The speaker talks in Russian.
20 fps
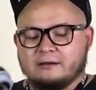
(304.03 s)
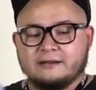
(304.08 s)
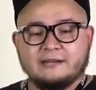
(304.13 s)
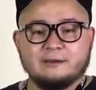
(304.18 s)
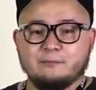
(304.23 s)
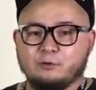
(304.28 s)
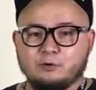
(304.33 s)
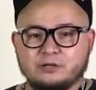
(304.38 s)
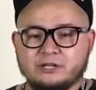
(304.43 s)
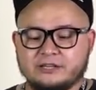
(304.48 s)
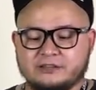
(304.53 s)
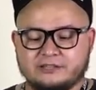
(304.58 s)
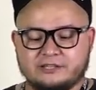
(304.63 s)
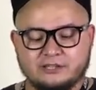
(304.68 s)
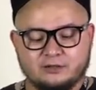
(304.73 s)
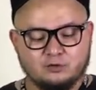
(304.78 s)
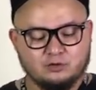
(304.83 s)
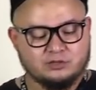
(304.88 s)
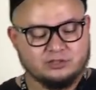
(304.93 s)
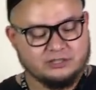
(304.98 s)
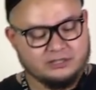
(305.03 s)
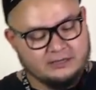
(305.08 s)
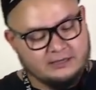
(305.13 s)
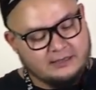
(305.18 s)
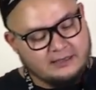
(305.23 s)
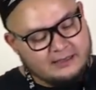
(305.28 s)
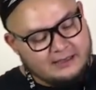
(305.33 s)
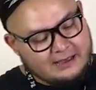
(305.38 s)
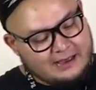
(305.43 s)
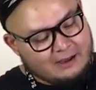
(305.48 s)
не будет тянуться.
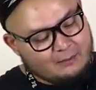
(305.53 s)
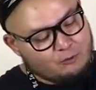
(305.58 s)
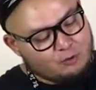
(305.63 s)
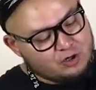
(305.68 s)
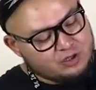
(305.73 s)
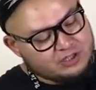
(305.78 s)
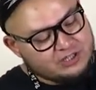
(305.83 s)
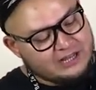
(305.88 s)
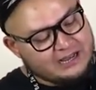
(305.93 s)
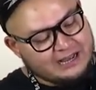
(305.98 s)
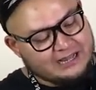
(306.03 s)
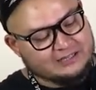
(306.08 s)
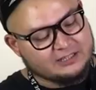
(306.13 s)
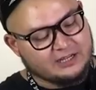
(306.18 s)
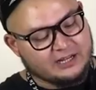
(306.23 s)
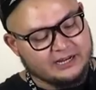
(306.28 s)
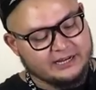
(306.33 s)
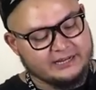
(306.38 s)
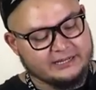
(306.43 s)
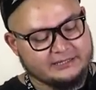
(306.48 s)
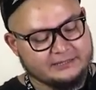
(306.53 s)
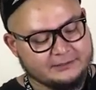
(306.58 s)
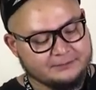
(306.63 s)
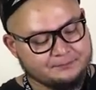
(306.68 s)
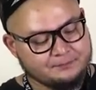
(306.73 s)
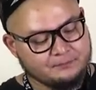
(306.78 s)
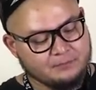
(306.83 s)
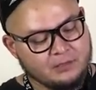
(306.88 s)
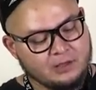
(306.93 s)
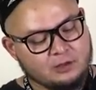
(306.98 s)
А можно открыть
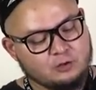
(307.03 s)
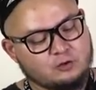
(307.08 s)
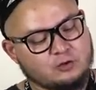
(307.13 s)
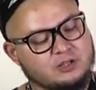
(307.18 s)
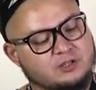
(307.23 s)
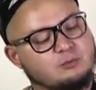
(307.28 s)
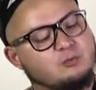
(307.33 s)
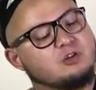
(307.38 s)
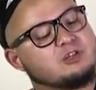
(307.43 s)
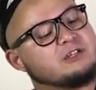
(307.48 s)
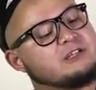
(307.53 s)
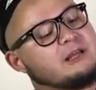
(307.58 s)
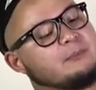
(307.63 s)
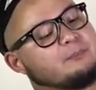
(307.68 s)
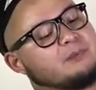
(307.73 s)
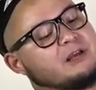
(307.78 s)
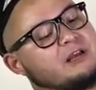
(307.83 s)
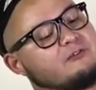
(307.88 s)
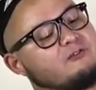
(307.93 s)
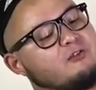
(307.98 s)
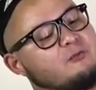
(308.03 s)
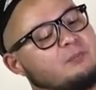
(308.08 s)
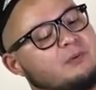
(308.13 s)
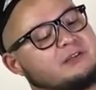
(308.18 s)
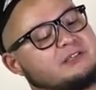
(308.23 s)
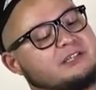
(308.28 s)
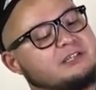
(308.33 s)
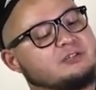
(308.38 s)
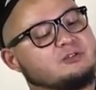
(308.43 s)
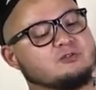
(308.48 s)
то есть можно на первую
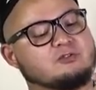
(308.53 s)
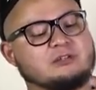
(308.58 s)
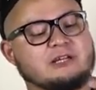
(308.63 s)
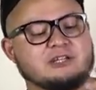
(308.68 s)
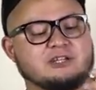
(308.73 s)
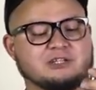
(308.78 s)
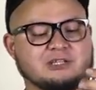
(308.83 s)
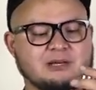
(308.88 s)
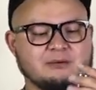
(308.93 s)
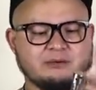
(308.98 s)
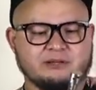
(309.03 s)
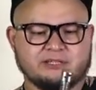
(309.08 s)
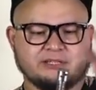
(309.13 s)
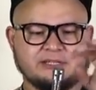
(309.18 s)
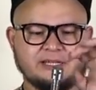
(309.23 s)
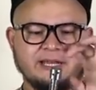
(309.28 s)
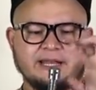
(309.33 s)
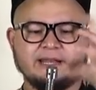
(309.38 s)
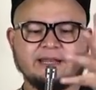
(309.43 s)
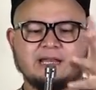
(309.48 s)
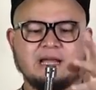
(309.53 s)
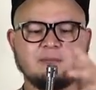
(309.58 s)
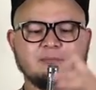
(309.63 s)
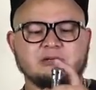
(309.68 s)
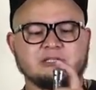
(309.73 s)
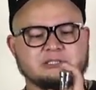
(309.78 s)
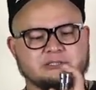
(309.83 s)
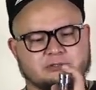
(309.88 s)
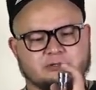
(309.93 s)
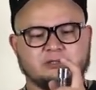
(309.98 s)
позицию, значит там расстояние как
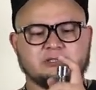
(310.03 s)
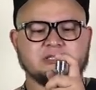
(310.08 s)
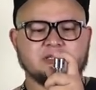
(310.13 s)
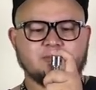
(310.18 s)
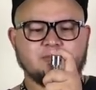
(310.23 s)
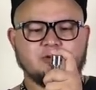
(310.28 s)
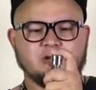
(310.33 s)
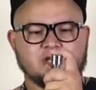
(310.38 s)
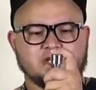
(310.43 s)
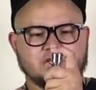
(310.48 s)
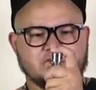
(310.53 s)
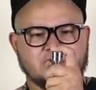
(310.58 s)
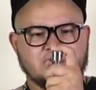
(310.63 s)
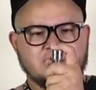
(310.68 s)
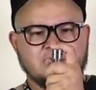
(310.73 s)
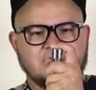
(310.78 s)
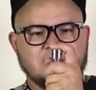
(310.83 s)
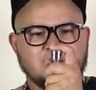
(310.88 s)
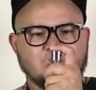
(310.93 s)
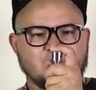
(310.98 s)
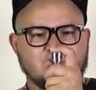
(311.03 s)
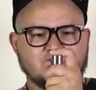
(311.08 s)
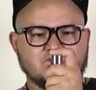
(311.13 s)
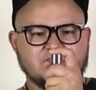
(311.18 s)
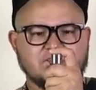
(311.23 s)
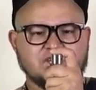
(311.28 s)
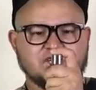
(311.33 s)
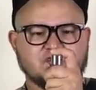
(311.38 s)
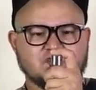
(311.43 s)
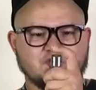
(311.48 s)
бы остается больше.
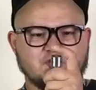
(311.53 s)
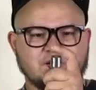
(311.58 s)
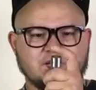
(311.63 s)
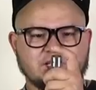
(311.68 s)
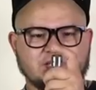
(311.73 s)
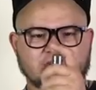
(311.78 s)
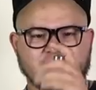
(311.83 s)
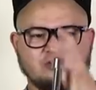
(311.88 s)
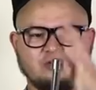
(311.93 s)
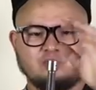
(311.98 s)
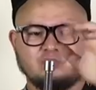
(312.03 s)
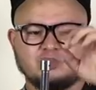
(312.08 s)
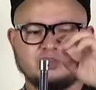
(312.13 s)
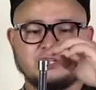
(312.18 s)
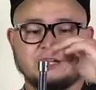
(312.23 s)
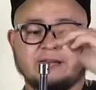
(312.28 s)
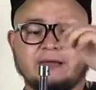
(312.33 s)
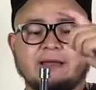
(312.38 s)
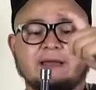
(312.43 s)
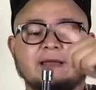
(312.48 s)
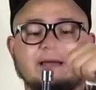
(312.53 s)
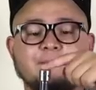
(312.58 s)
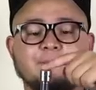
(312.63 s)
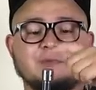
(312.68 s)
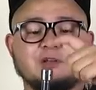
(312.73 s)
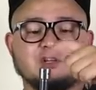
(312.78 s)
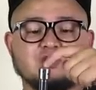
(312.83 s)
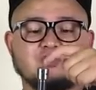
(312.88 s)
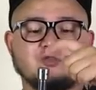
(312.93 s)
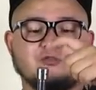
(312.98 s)
Можно еще раз, то уже
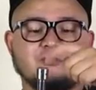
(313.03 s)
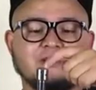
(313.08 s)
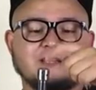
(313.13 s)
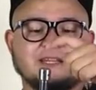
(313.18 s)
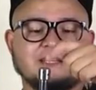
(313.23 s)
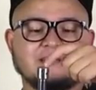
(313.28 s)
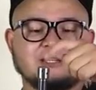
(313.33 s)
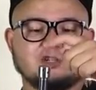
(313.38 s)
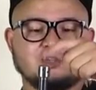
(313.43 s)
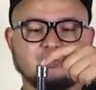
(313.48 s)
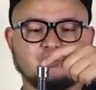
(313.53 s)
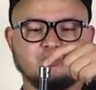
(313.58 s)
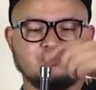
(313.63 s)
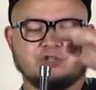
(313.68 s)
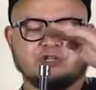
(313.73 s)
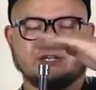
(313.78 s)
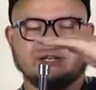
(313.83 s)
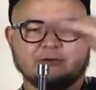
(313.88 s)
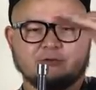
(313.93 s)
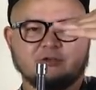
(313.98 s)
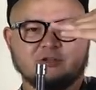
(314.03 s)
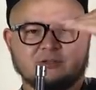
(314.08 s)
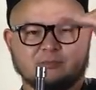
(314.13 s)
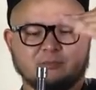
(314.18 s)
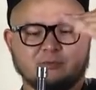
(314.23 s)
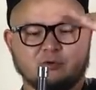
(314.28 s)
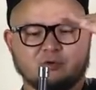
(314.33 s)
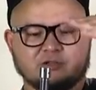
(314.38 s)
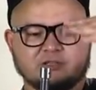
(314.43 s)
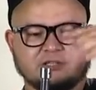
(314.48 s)
между вот этой штучкой, то
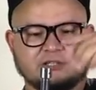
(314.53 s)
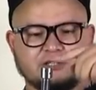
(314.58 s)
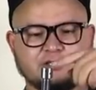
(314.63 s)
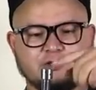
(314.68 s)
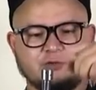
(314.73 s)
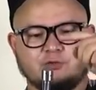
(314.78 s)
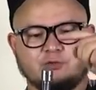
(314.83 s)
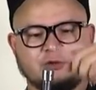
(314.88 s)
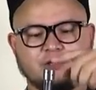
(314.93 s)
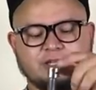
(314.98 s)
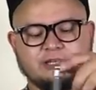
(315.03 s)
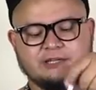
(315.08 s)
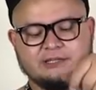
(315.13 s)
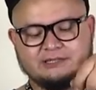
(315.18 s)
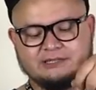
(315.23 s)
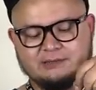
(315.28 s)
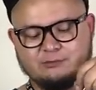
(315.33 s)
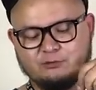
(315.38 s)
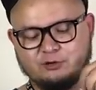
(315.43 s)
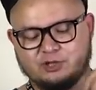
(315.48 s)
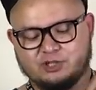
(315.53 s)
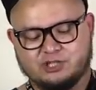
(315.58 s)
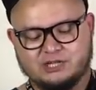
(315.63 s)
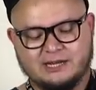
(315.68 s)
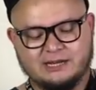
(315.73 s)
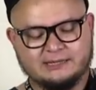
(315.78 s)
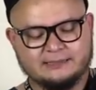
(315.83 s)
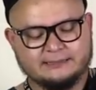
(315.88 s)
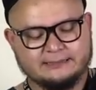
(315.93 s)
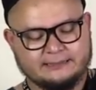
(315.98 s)
есть плоскостью и самой
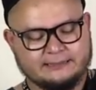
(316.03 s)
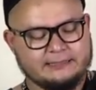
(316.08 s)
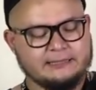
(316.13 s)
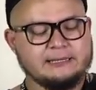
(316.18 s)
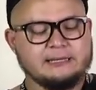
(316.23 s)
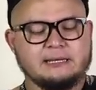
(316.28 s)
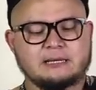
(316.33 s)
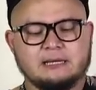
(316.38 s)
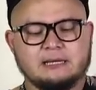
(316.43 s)
шахтой,